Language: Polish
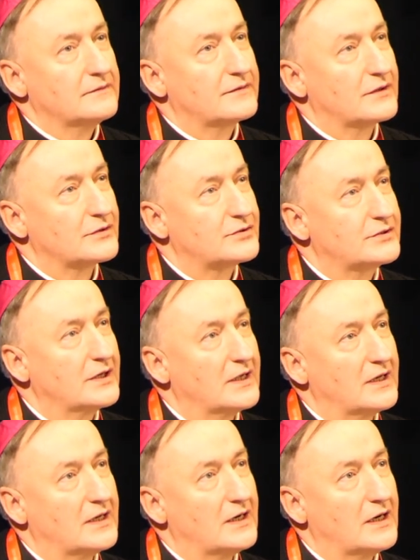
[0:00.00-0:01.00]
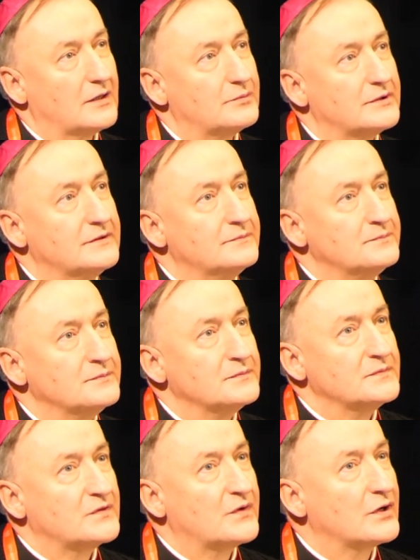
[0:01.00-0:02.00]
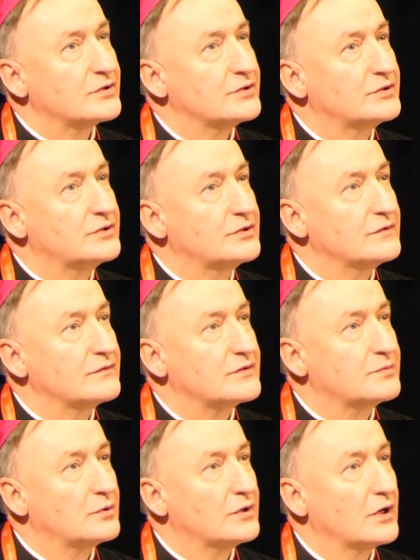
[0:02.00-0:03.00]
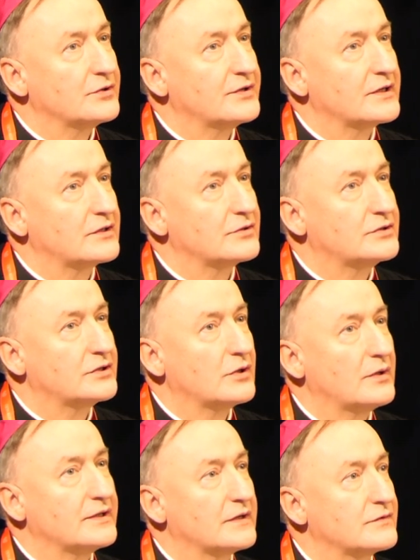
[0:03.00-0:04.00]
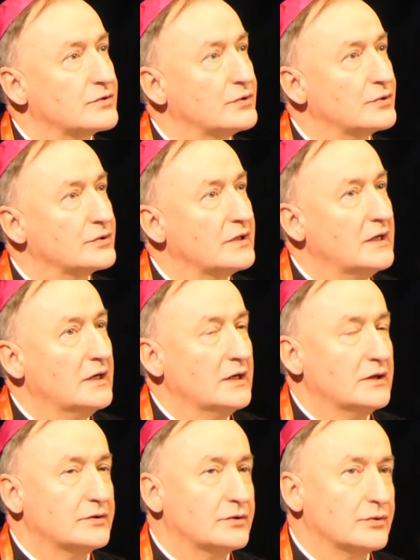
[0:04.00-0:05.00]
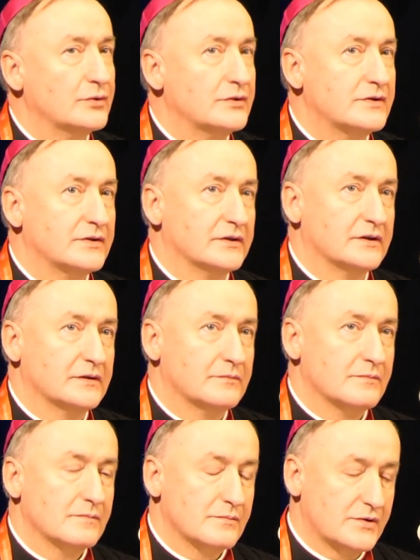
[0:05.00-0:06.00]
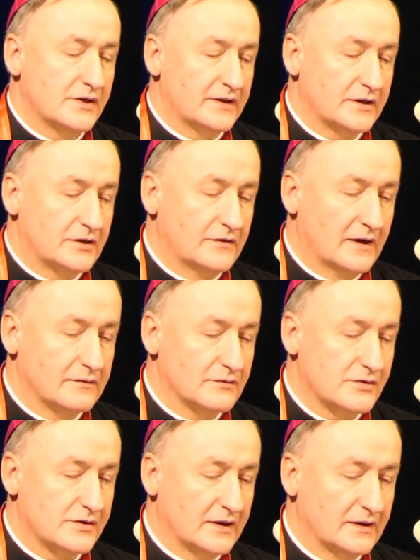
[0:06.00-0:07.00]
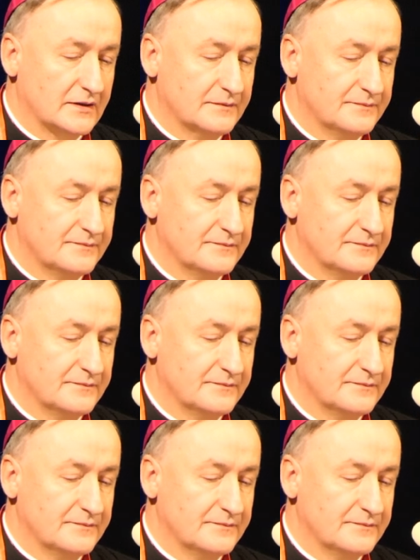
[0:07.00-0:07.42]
w Kościele, aby tworzyć wspólnotę Kościoła na wzór Trójcy Przenajświętszej.